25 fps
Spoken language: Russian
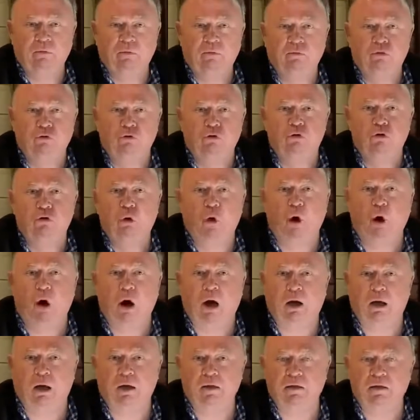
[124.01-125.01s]
Все
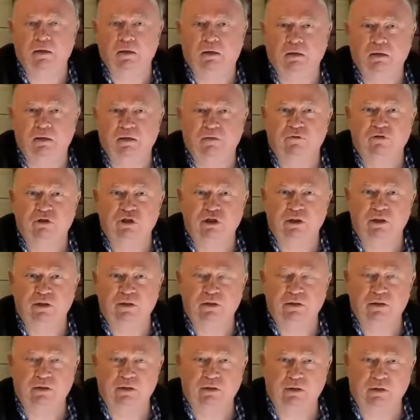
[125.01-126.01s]
оказалось в
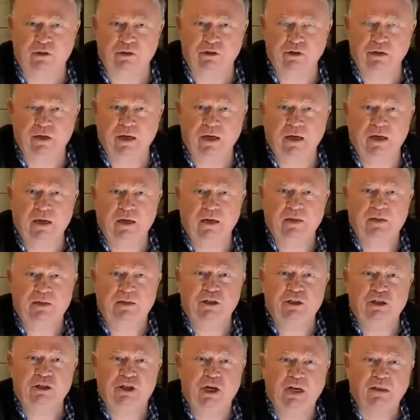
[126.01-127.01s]
жизни иначе.
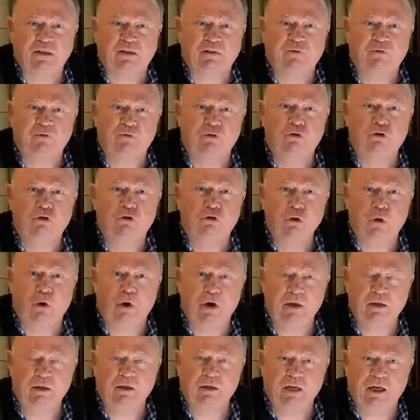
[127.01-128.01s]
Сейчас все
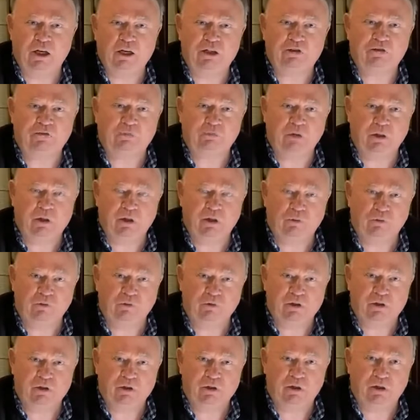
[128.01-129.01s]
иначе в
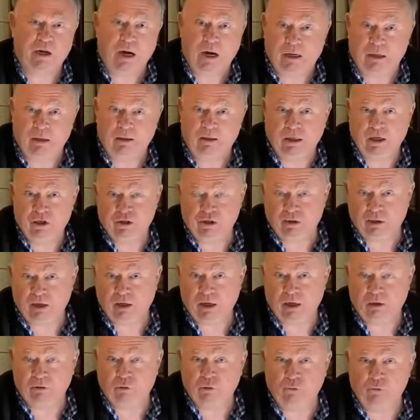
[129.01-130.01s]
Белоруссии. Как иначе? Да
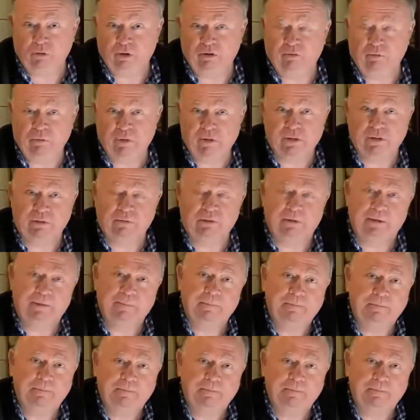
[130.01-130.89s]
как думали в Москве.